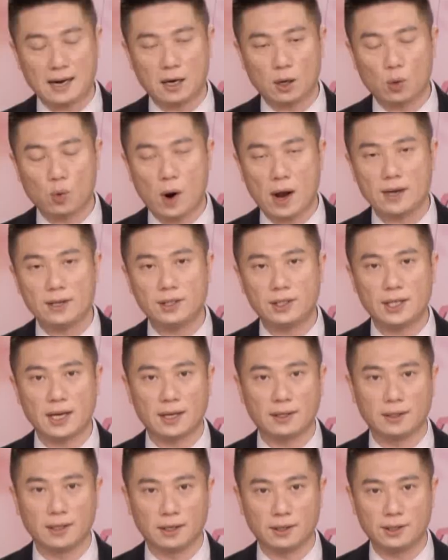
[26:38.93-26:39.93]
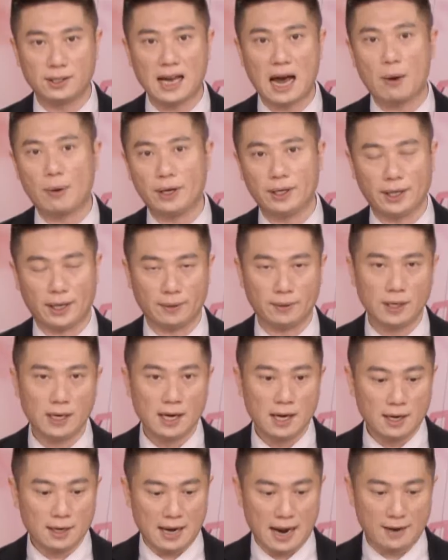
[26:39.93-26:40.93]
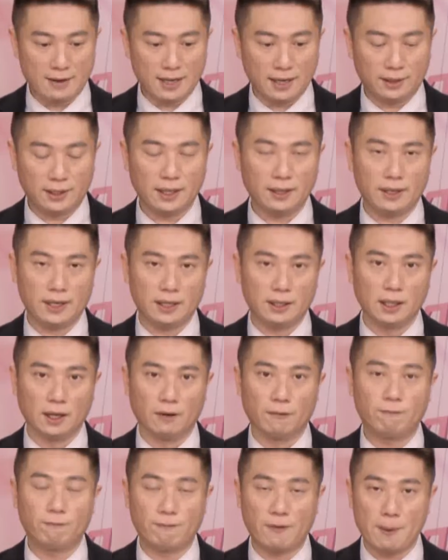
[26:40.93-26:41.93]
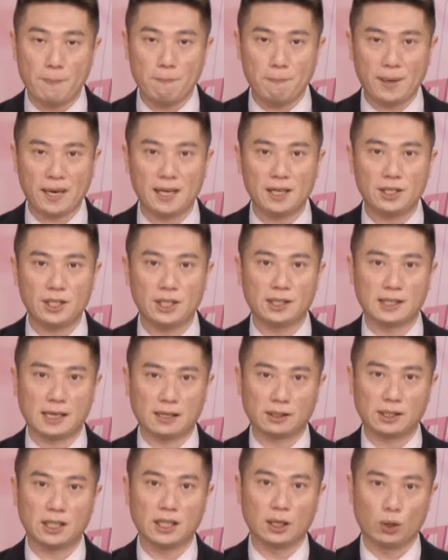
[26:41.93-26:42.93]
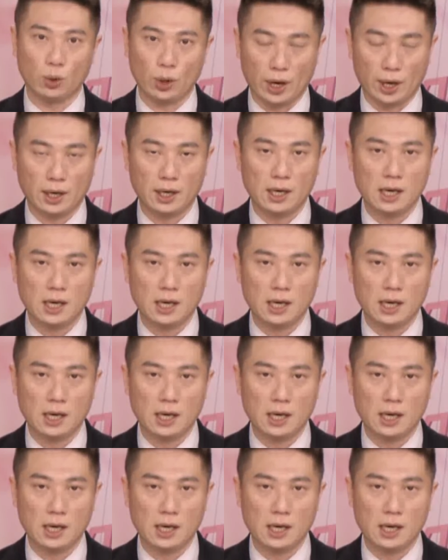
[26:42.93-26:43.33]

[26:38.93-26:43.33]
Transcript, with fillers: 个关键的价位点来拟定你的分批进场策略。